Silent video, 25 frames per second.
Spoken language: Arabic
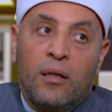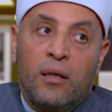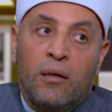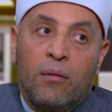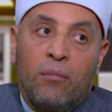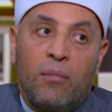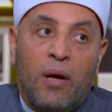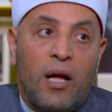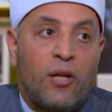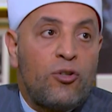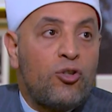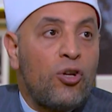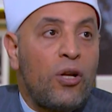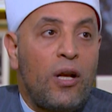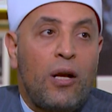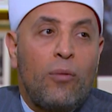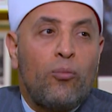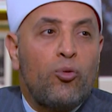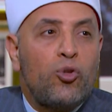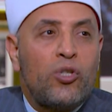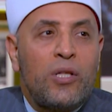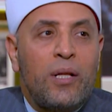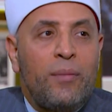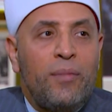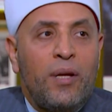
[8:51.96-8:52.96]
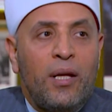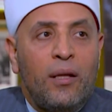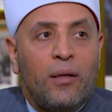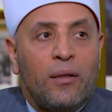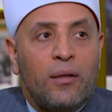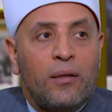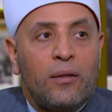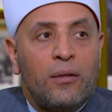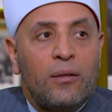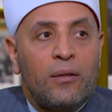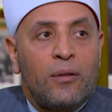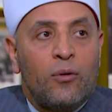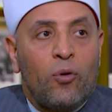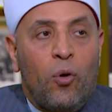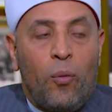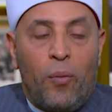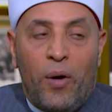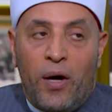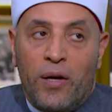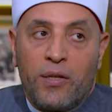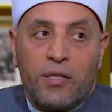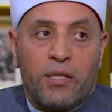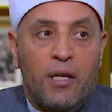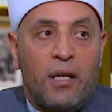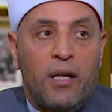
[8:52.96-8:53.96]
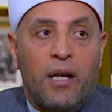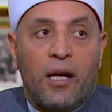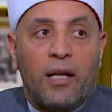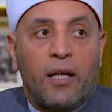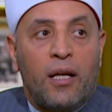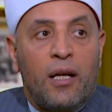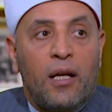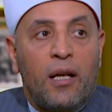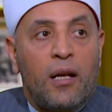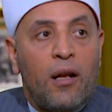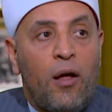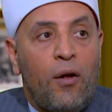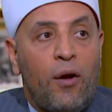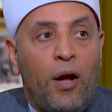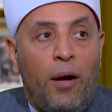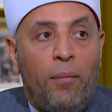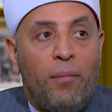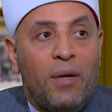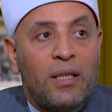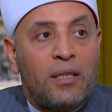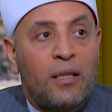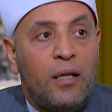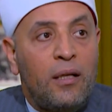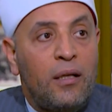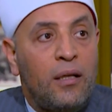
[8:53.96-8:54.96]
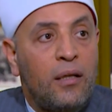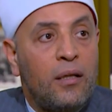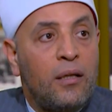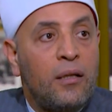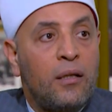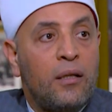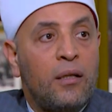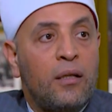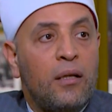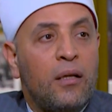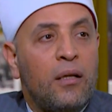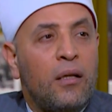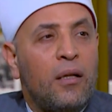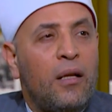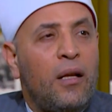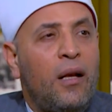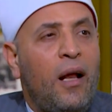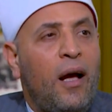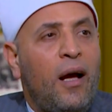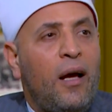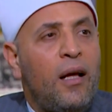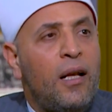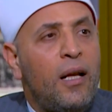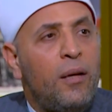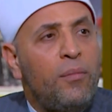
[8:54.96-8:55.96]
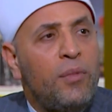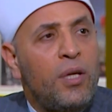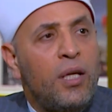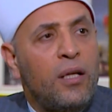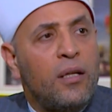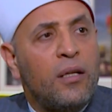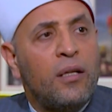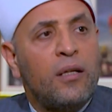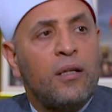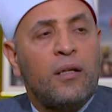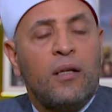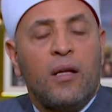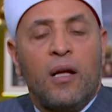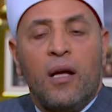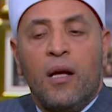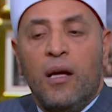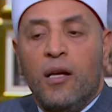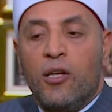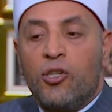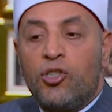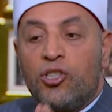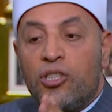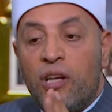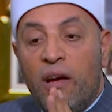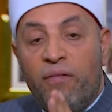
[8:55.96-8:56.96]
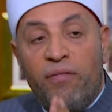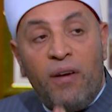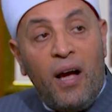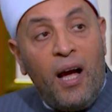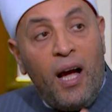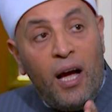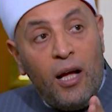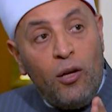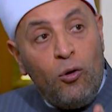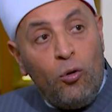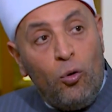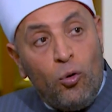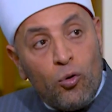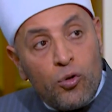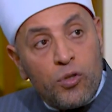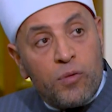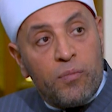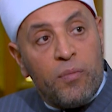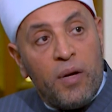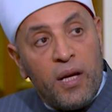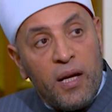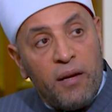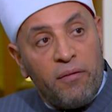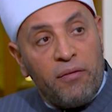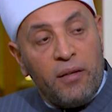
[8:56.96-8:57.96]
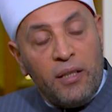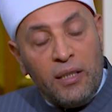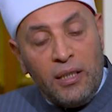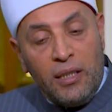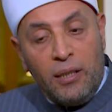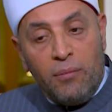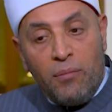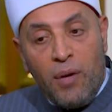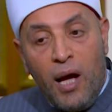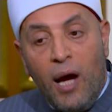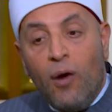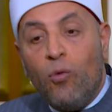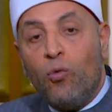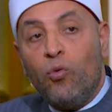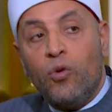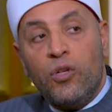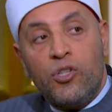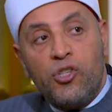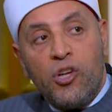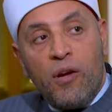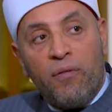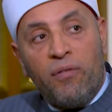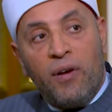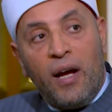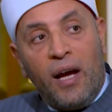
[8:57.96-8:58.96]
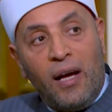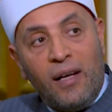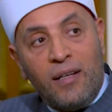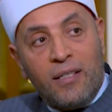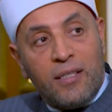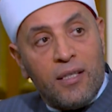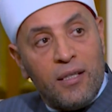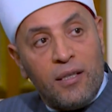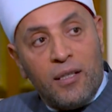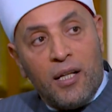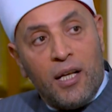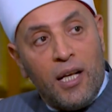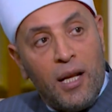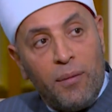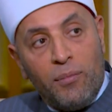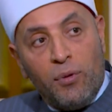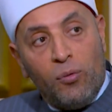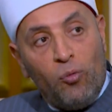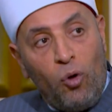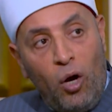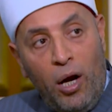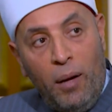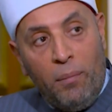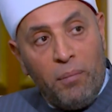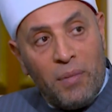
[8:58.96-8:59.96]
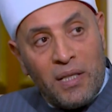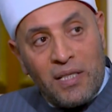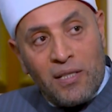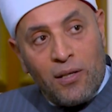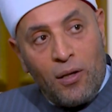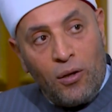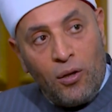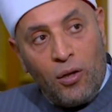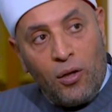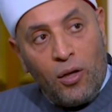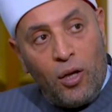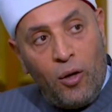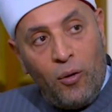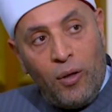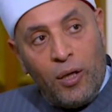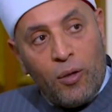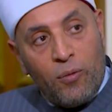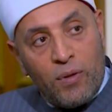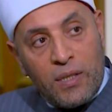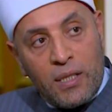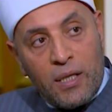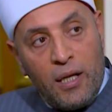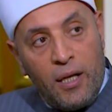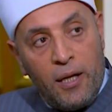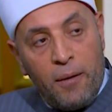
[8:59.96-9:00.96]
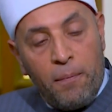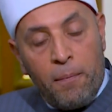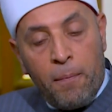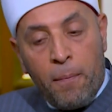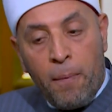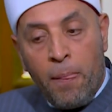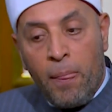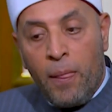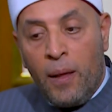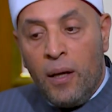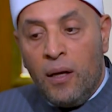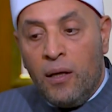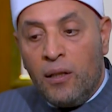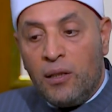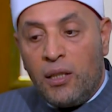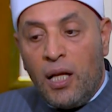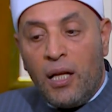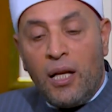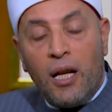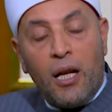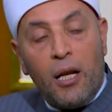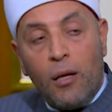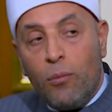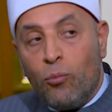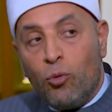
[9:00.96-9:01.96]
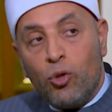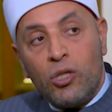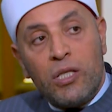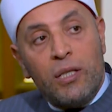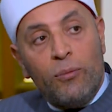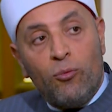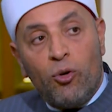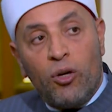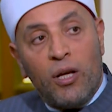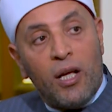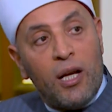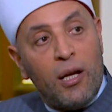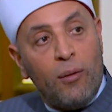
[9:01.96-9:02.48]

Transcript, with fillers: ما قالش للمسلمين وما أرسلناك إلا رحمة للعالمين الشفاعة العظمى يا فندم أول شفاعة لسيدنا النبي محمد صلى الله عليه وسلم تنال المسلم وغير